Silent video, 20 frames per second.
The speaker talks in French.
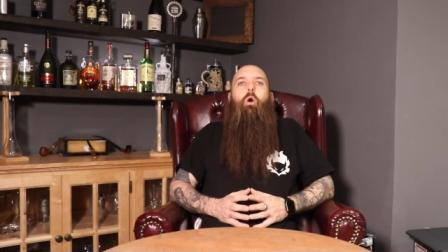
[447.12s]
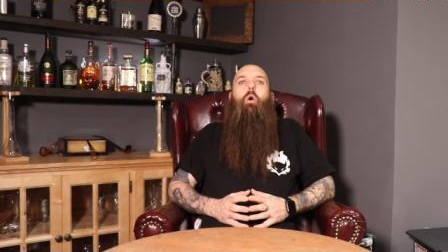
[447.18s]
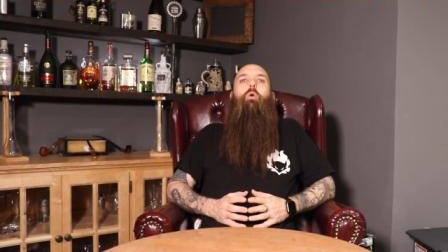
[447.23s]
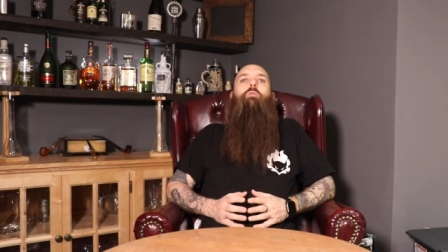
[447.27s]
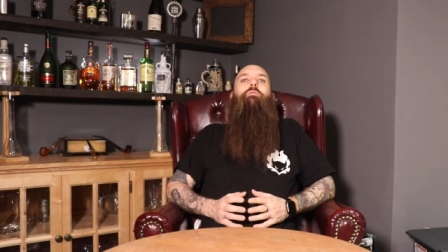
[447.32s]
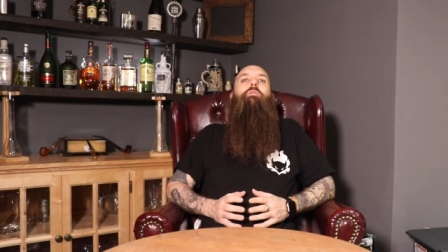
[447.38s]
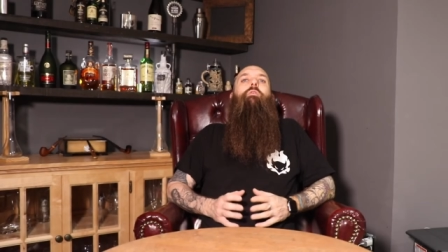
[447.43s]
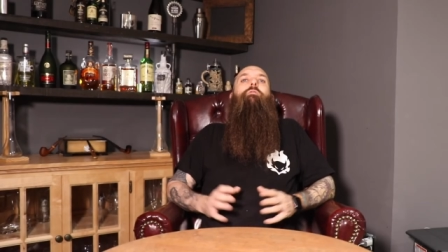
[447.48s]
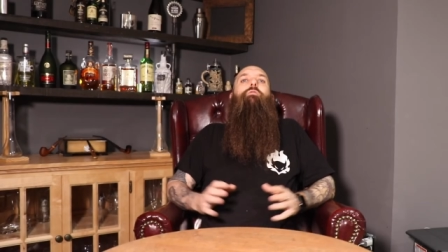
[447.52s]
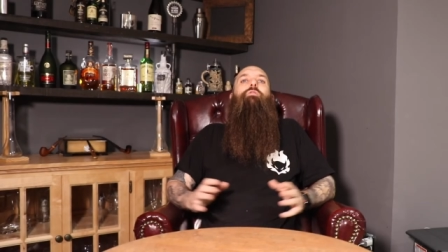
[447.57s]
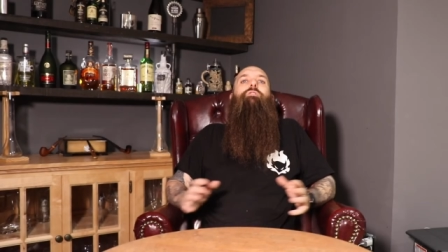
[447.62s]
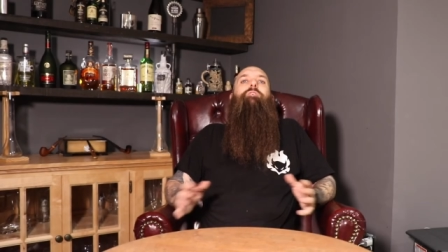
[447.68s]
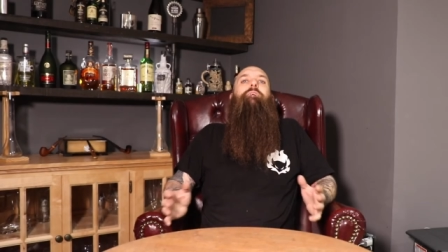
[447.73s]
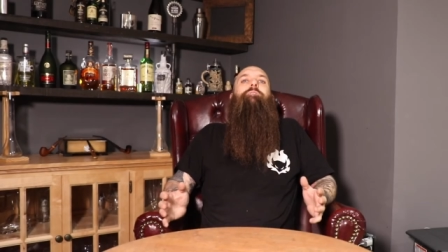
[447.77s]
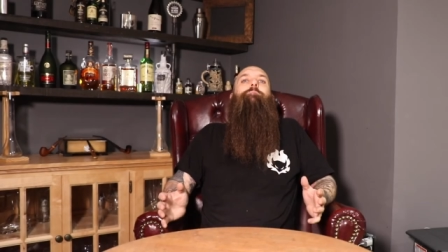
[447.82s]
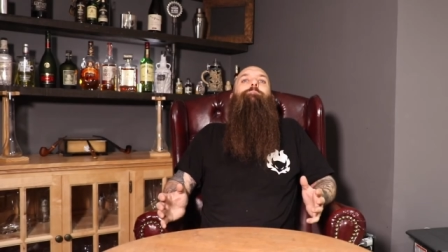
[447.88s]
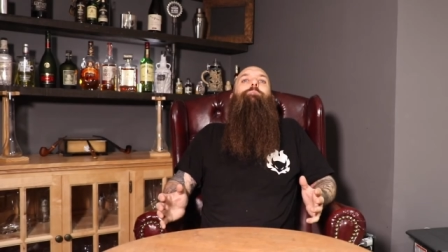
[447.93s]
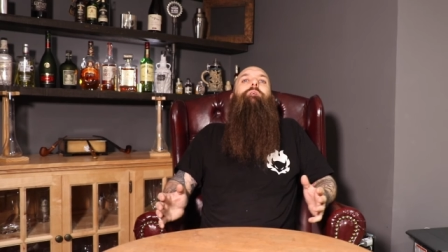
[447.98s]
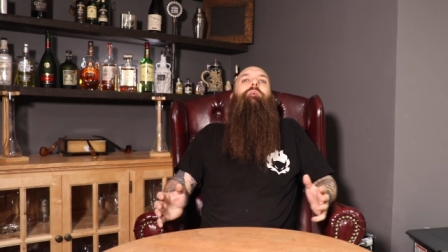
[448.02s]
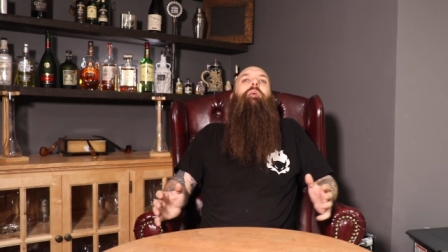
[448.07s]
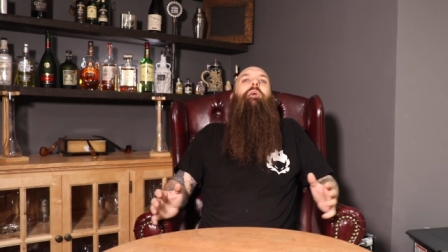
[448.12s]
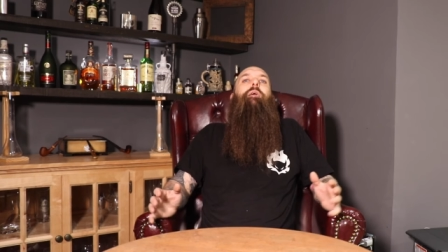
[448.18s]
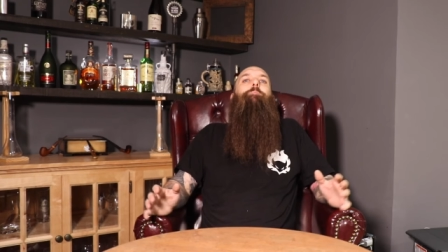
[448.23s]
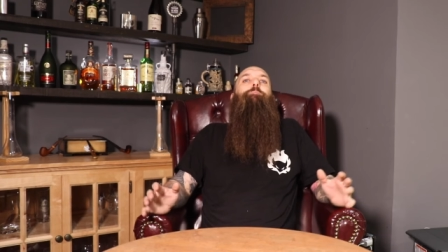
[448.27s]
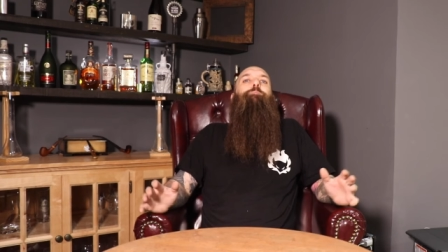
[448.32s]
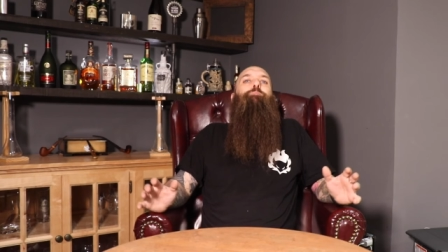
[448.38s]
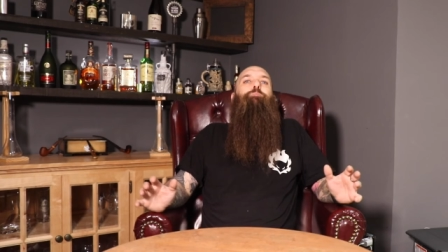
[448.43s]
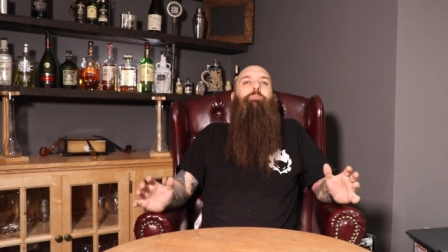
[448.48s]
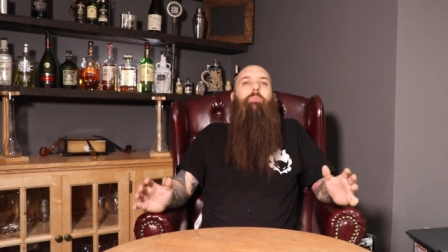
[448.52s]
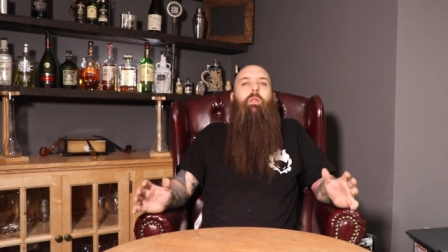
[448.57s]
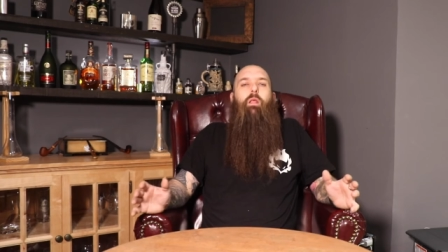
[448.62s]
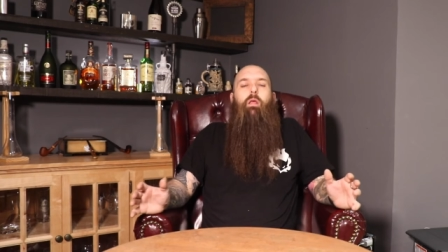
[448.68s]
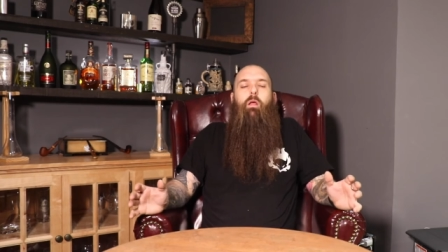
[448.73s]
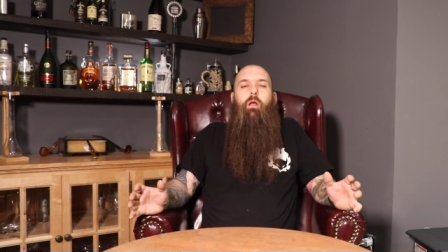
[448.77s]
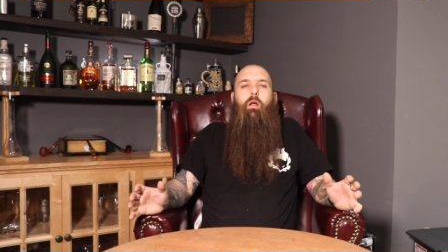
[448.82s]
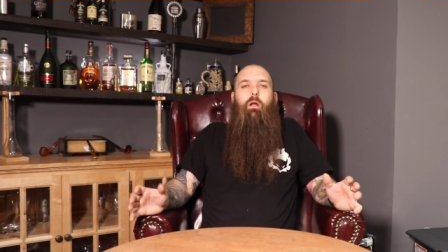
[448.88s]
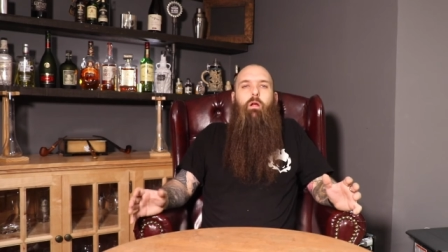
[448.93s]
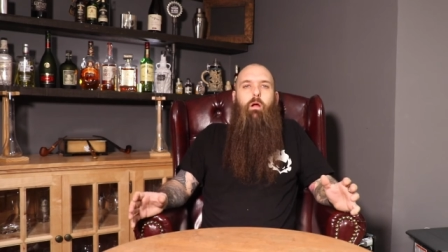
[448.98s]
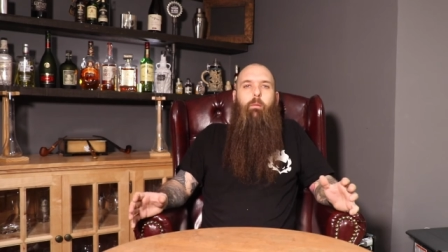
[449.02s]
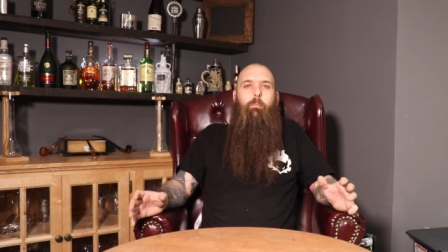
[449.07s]
on va vous expliquer
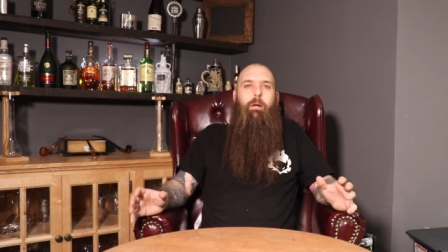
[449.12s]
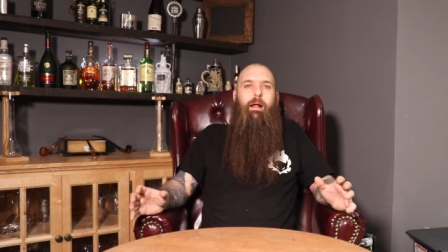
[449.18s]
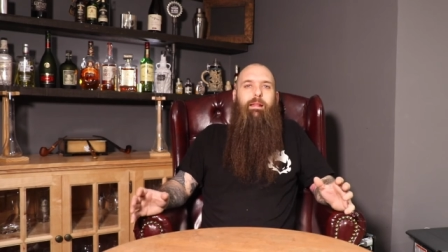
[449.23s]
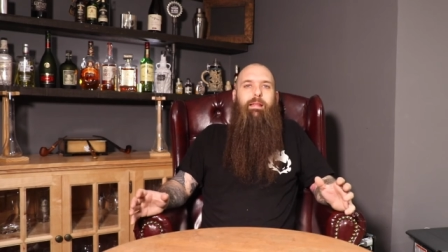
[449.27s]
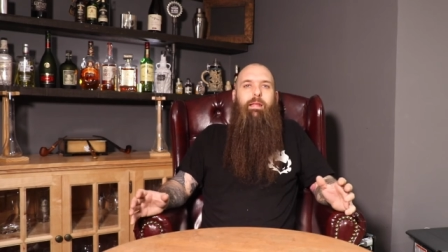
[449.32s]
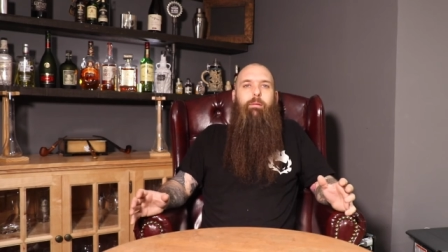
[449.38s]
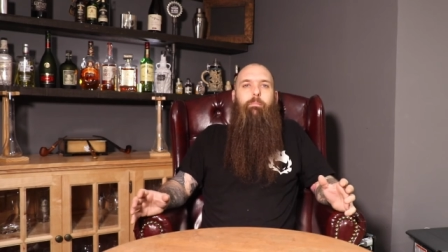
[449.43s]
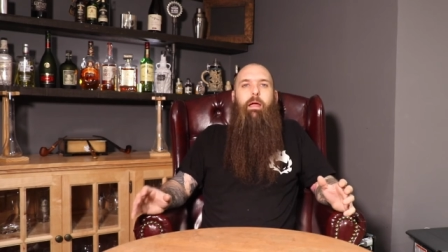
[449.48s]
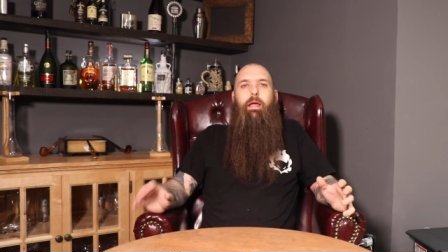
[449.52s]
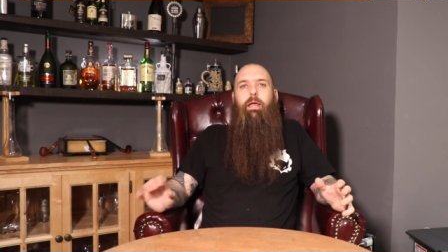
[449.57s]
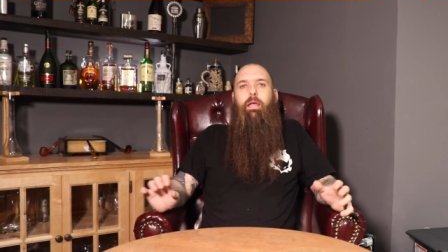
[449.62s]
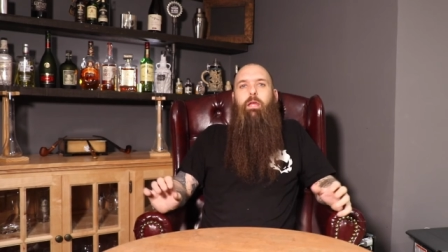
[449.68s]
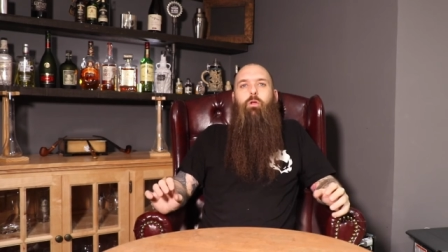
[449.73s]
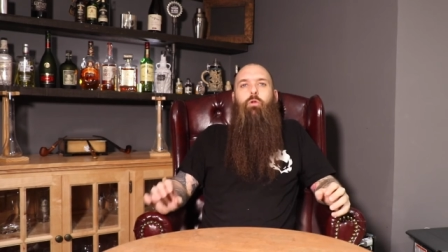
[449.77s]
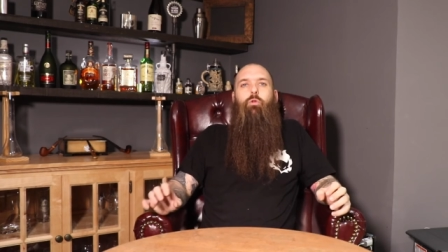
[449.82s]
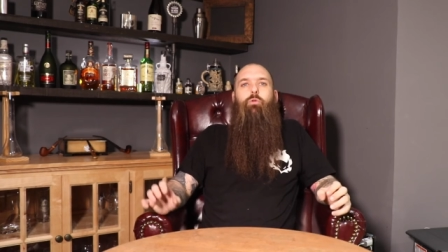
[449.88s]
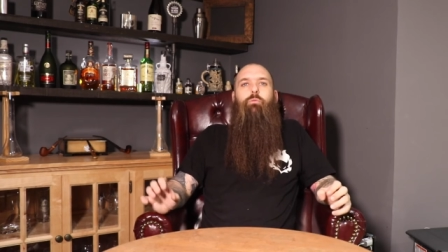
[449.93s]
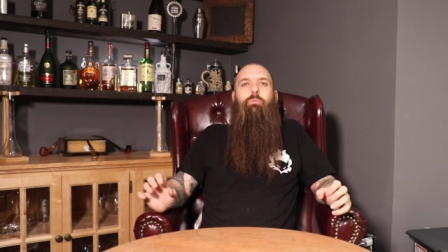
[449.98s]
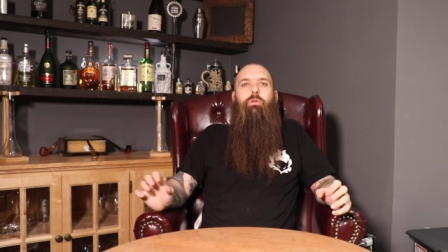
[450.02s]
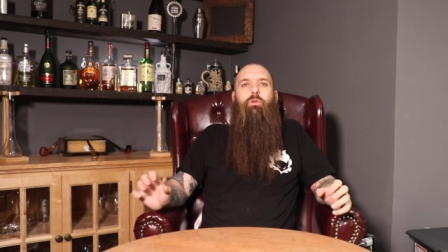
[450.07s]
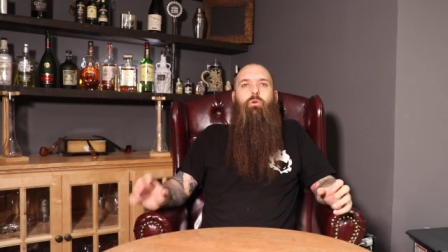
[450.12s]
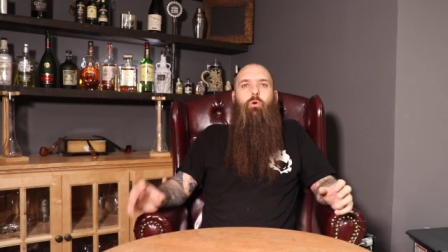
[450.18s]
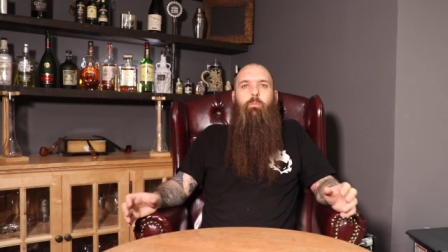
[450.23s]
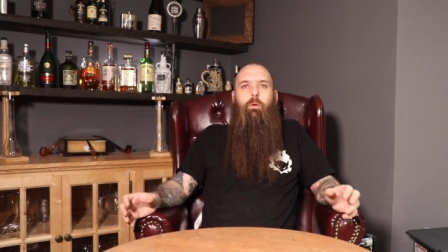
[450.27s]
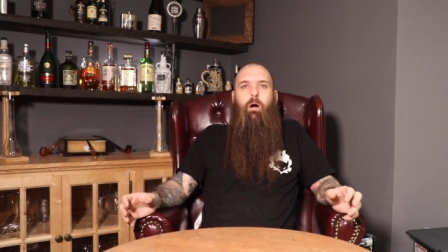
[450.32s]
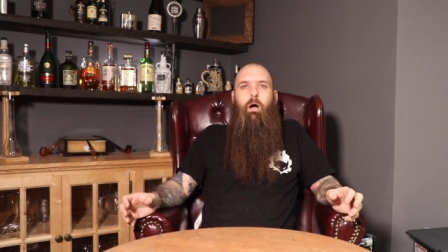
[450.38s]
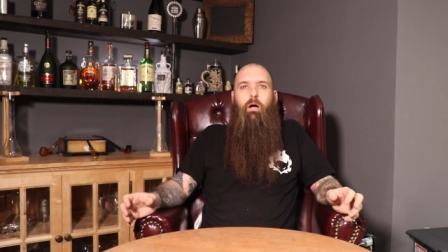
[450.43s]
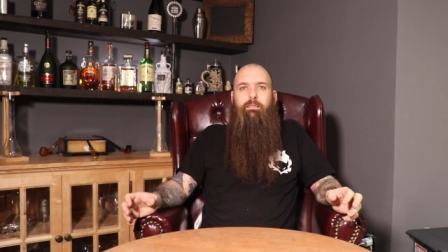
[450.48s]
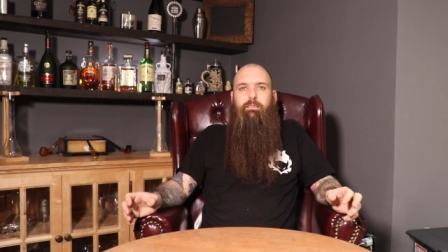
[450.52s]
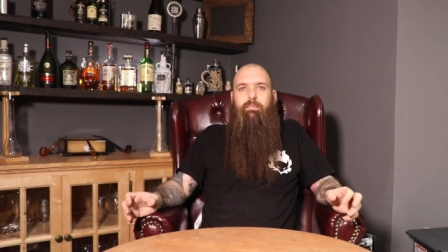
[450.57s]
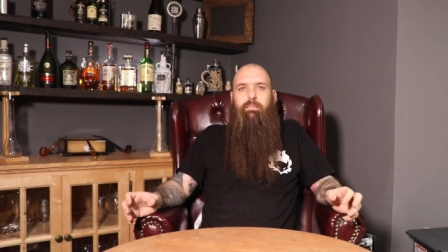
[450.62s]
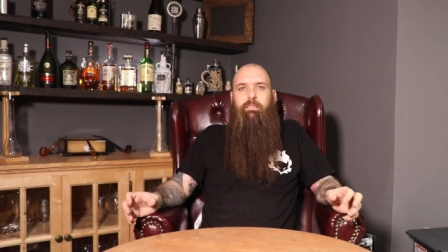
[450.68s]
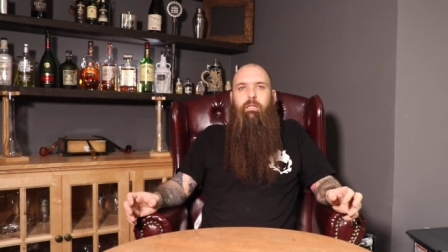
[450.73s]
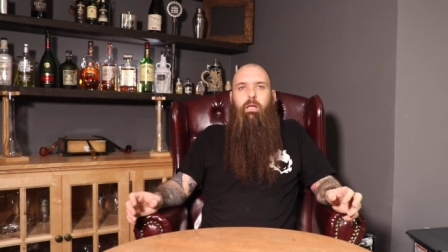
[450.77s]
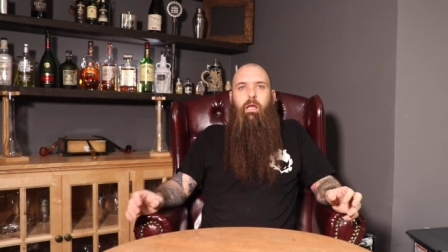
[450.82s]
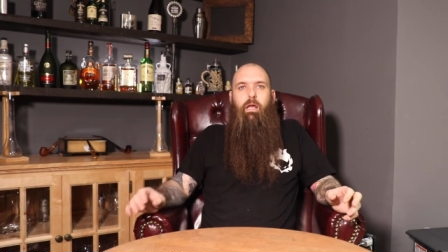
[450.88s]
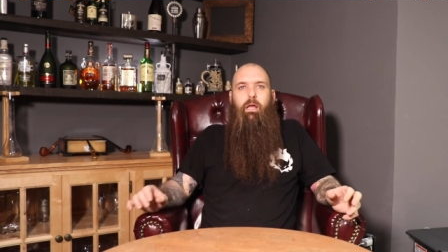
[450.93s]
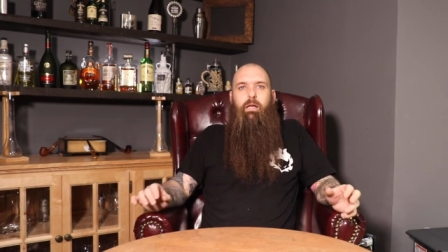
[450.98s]
comment démarrer une microbrasserie.